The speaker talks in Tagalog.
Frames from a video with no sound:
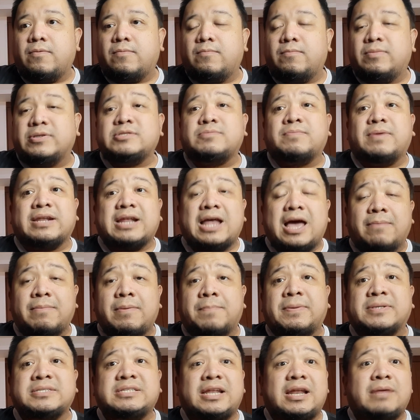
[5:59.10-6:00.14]
mas marami
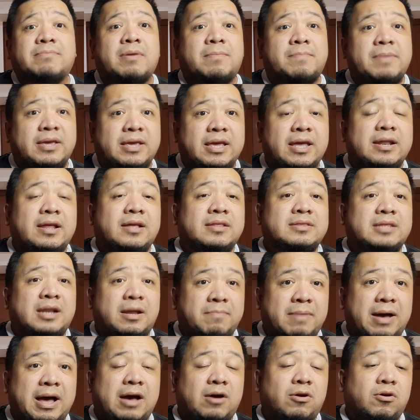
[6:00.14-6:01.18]
pa silang mabigyan ng
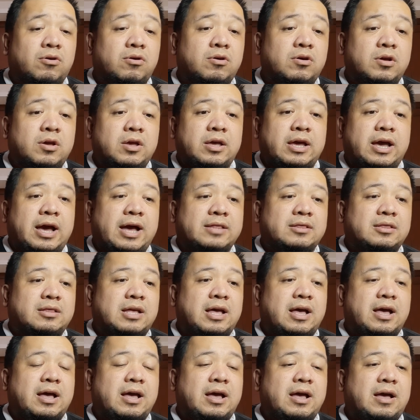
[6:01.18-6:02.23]
trabaho at
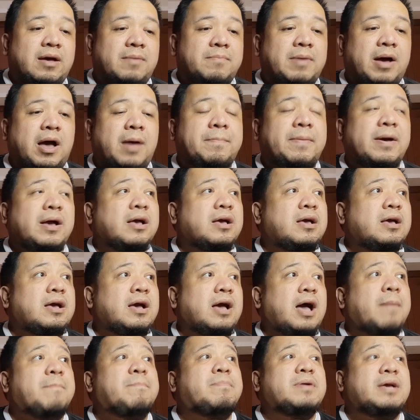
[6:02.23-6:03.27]
uh,
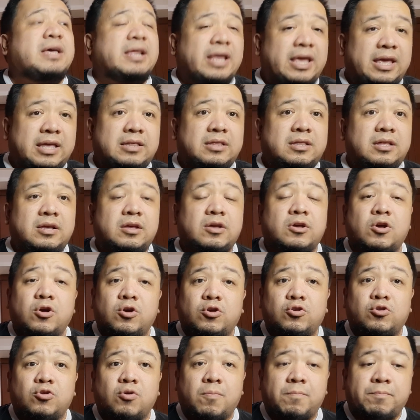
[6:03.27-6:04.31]
makapag-upgrade
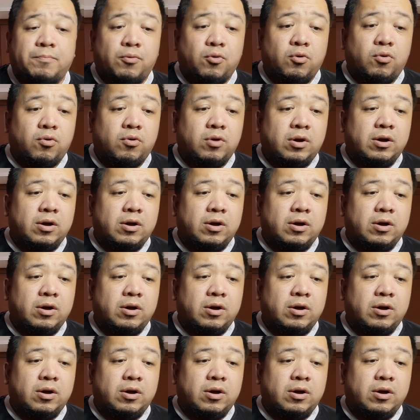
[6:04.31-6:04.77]
yung pong